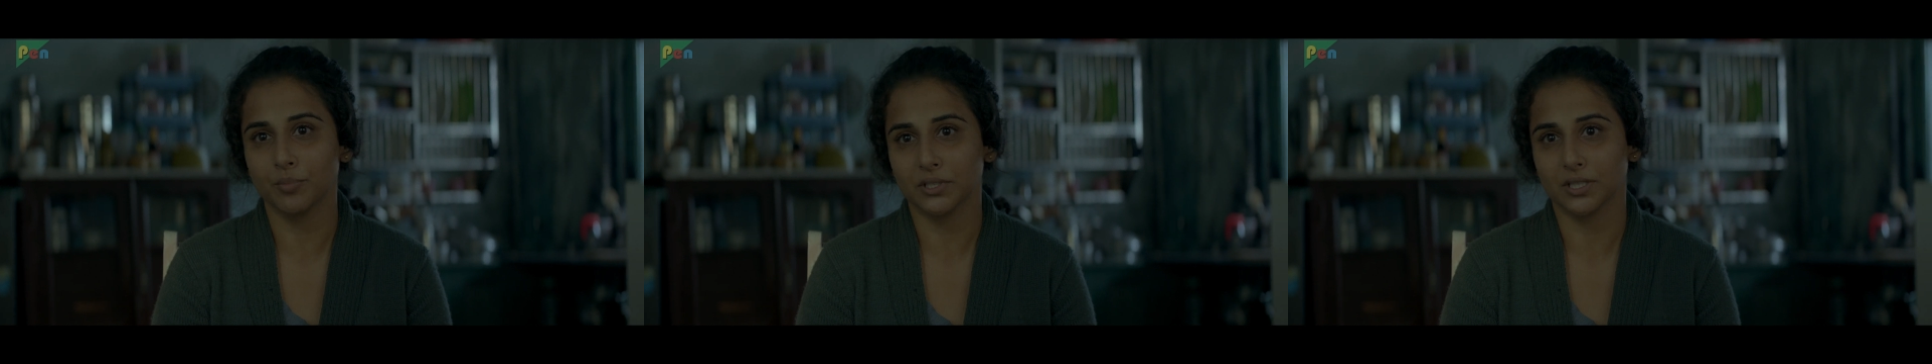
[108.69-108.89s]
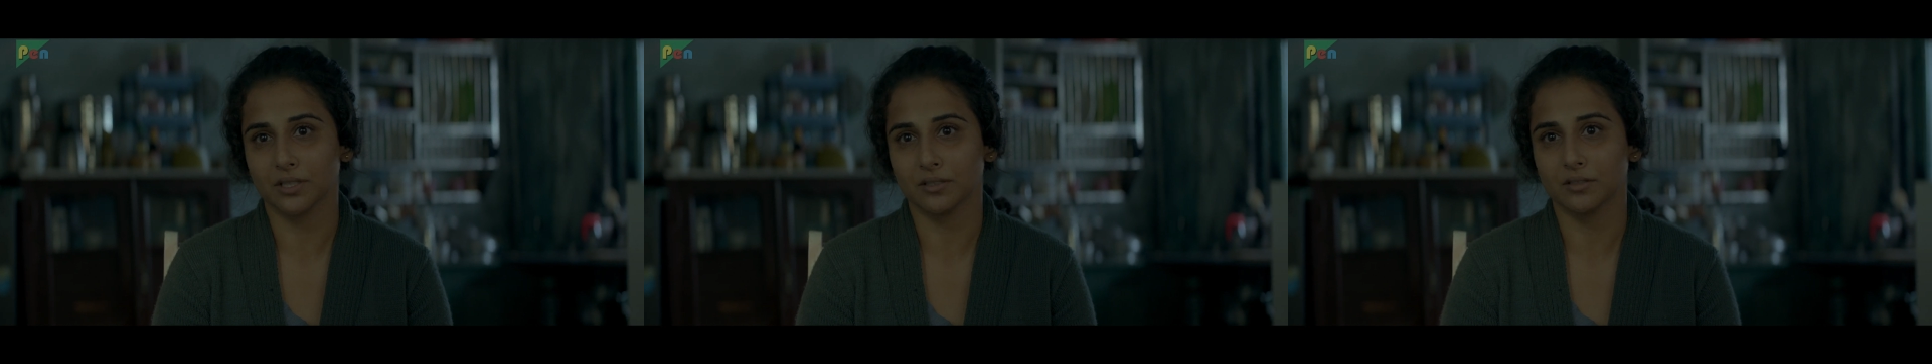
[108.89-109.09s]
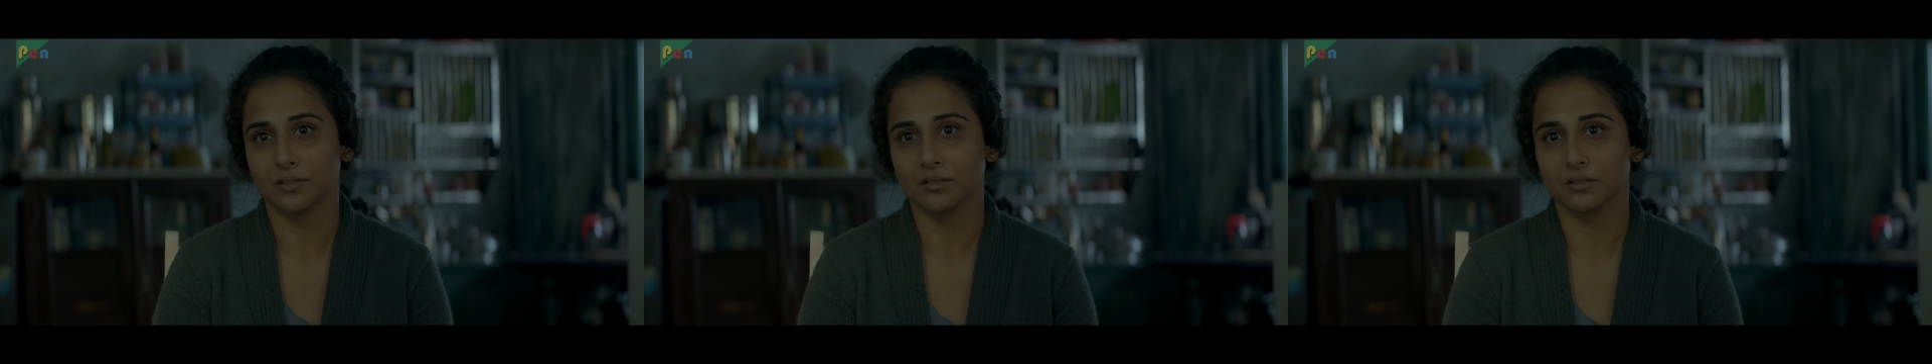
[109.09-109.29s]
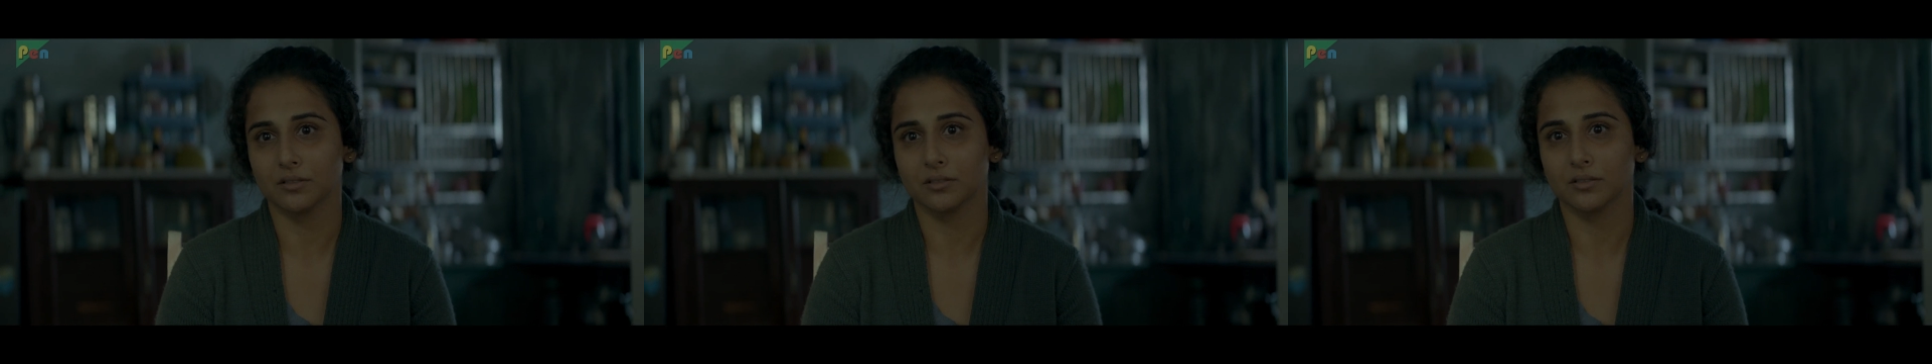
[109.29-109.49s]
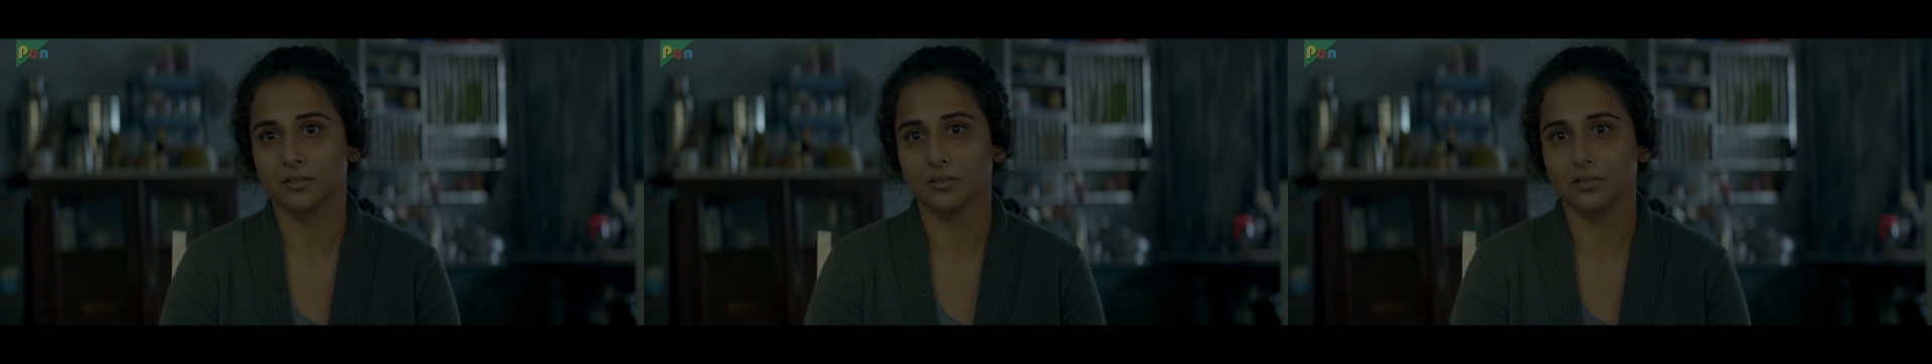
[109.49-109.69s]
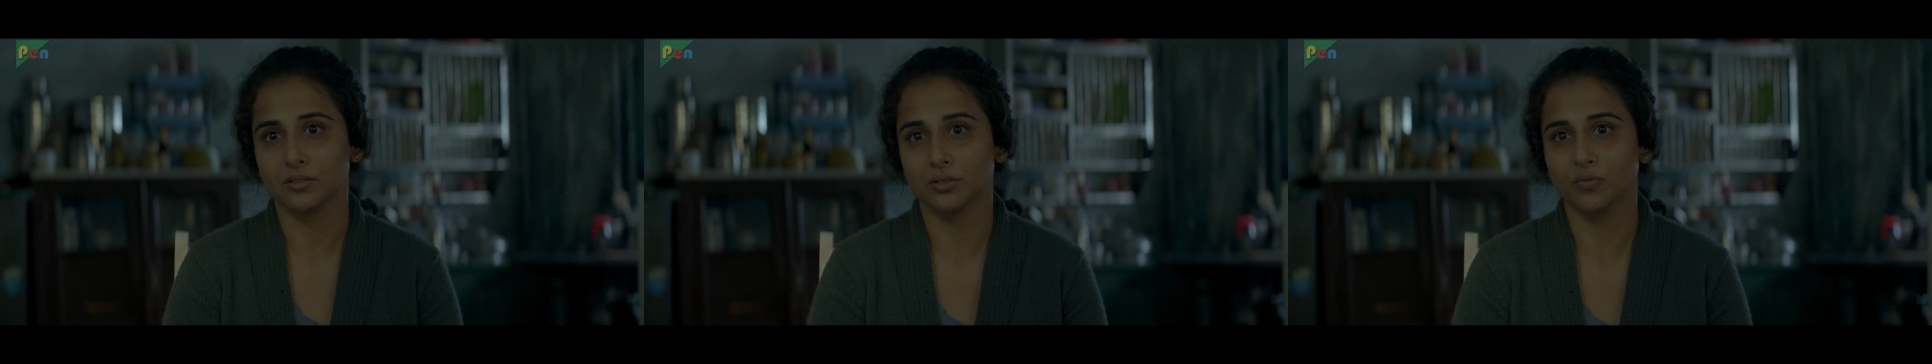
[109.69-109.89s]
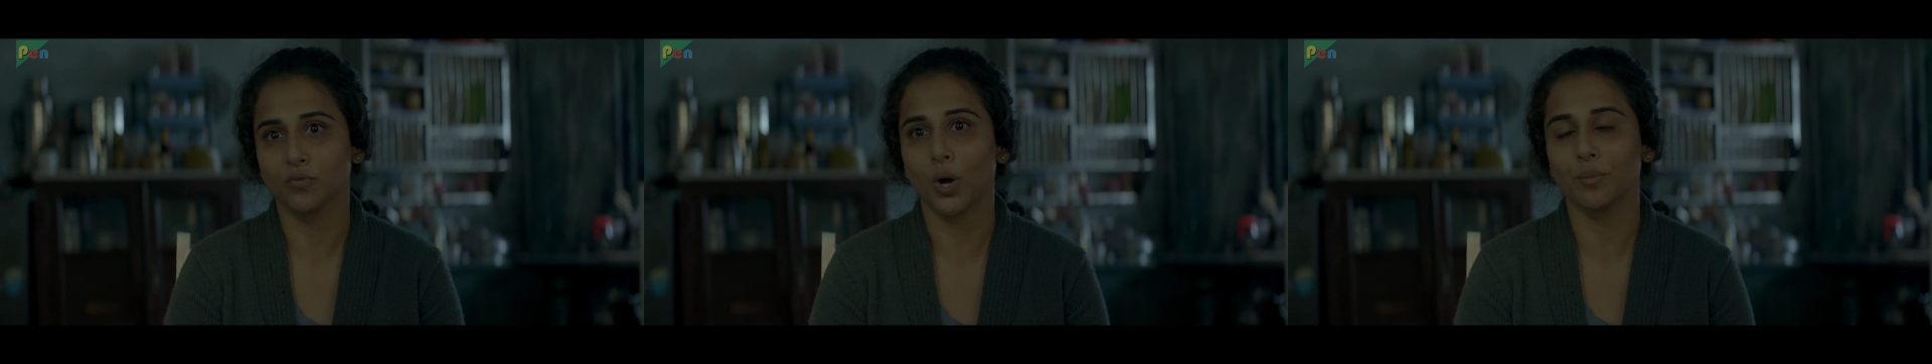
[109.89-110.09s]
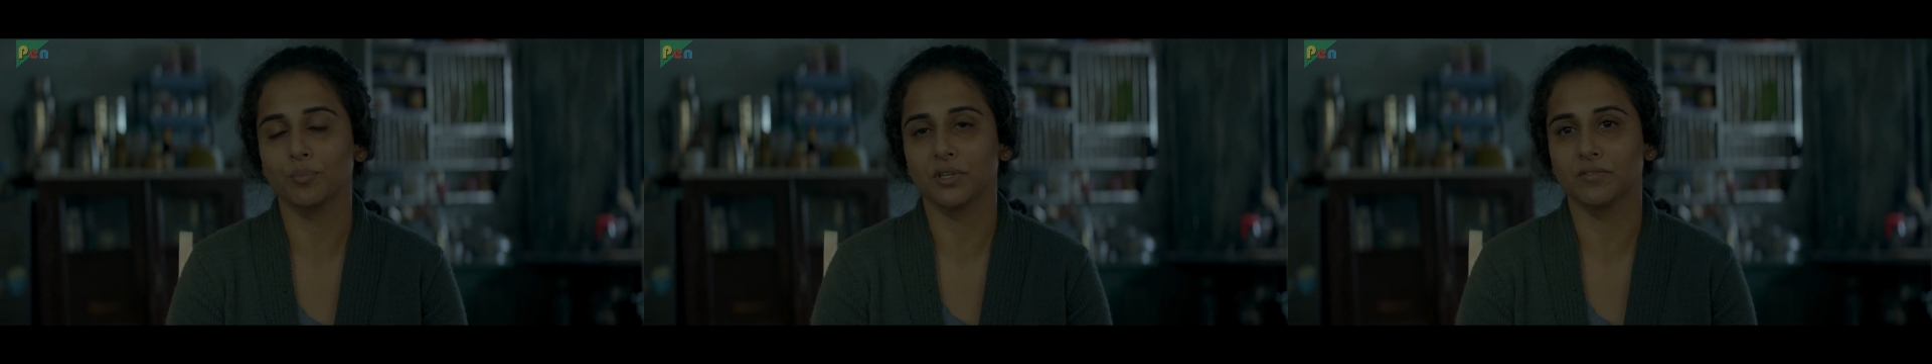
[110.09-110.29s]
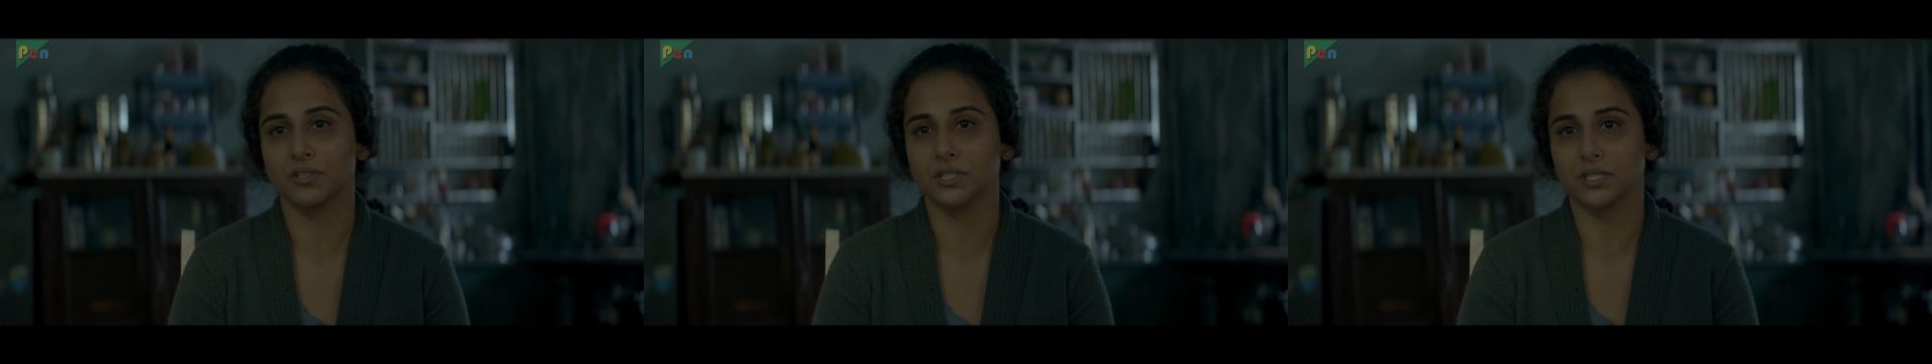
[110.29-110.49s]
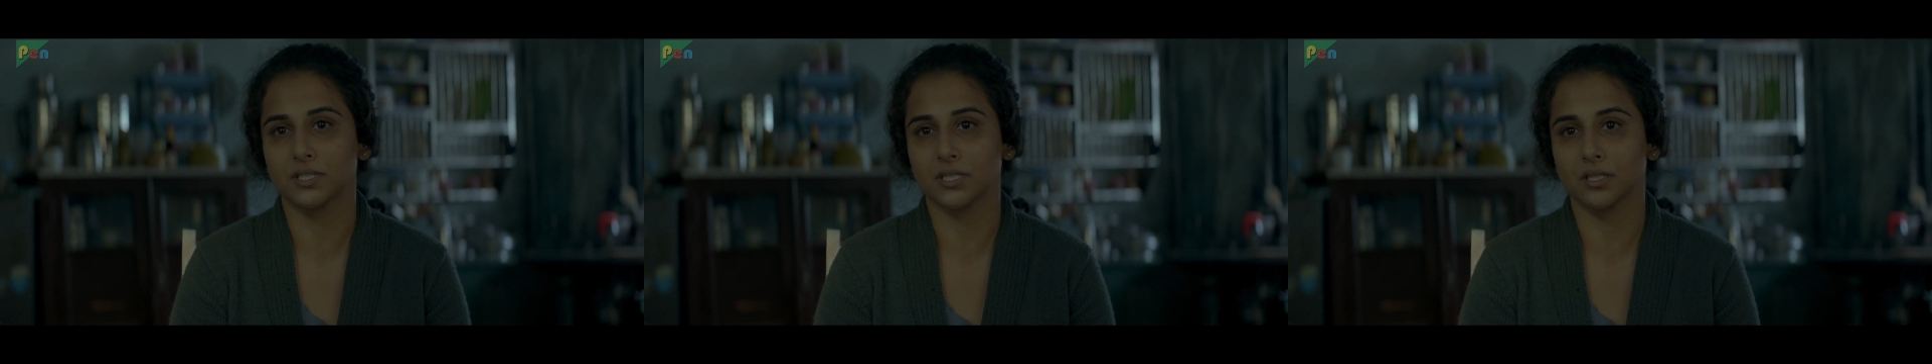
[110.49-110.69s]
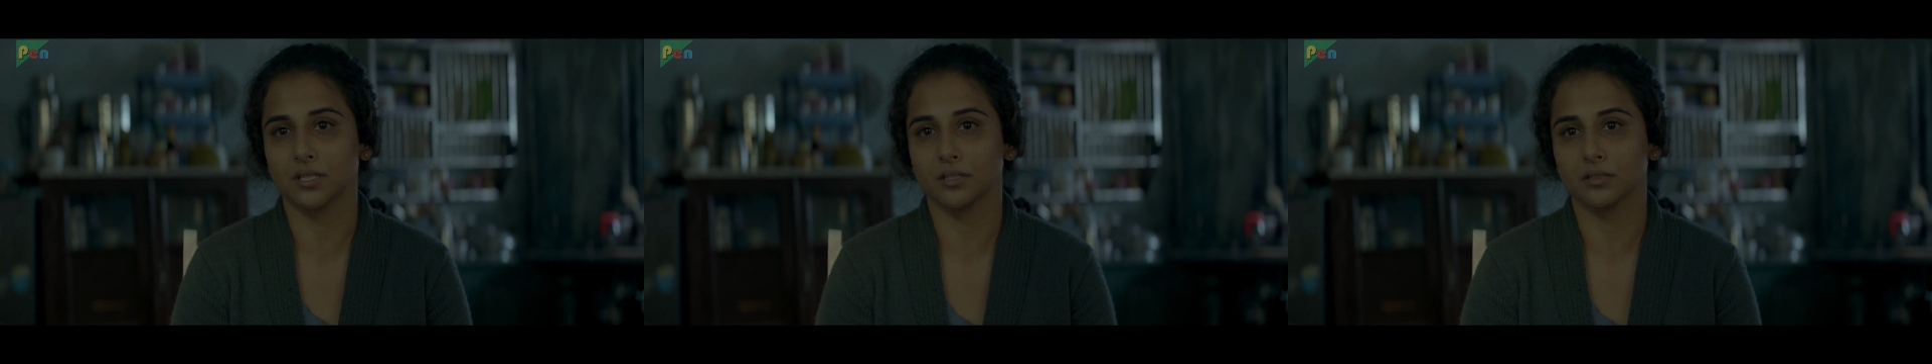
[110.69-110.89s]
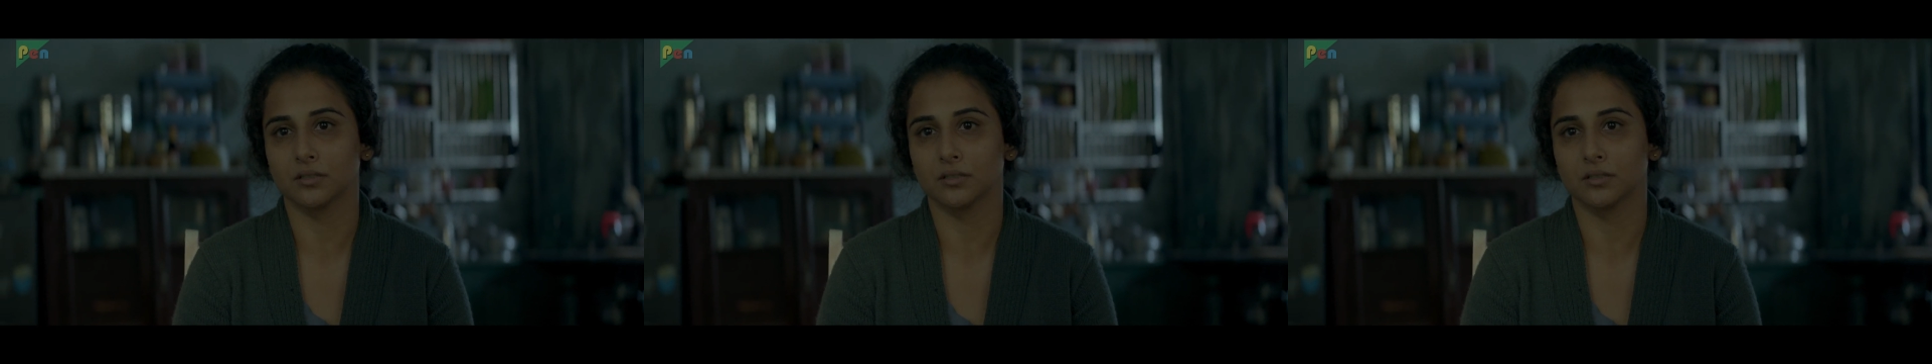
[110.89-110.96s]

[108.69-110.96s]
पता तो वो आपकी वजह से